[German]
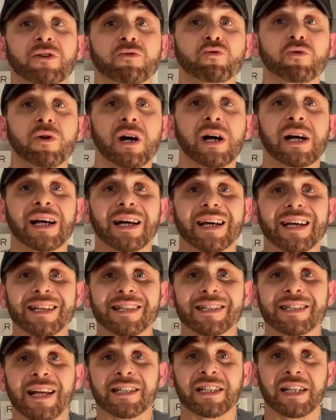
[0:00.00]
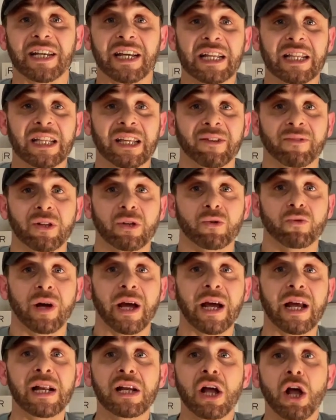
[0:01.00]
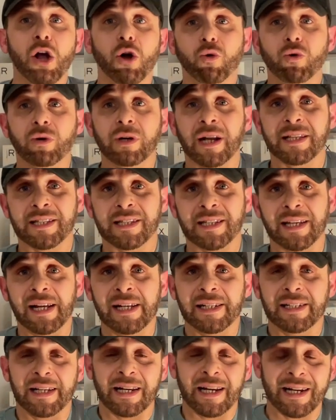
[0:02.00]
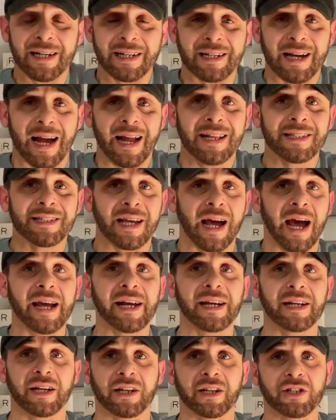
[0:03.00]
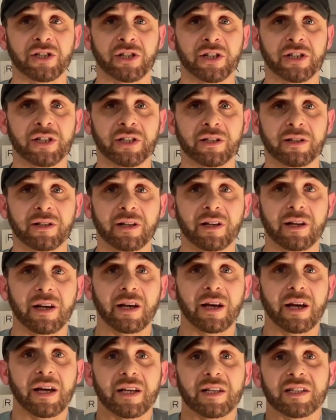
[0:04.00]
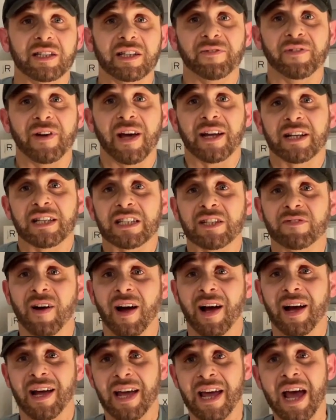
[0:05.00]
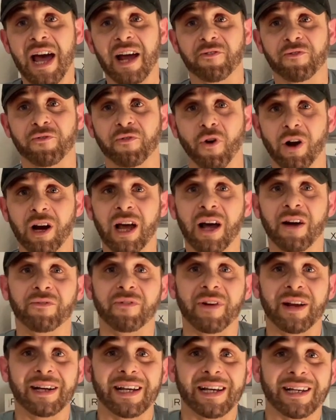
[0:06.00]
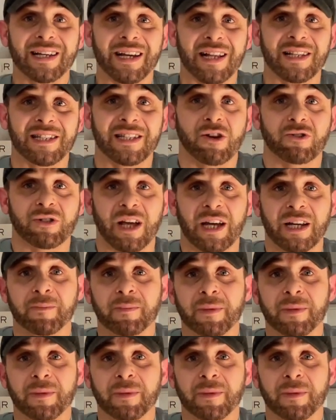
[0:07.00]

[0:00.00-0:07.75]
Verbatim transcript: Uhr ist jetzt individuell und erzählt ihre ganz eigene Geschichte. Sie wäre zwar ehrenvoller, wenn die Kratzer aus einem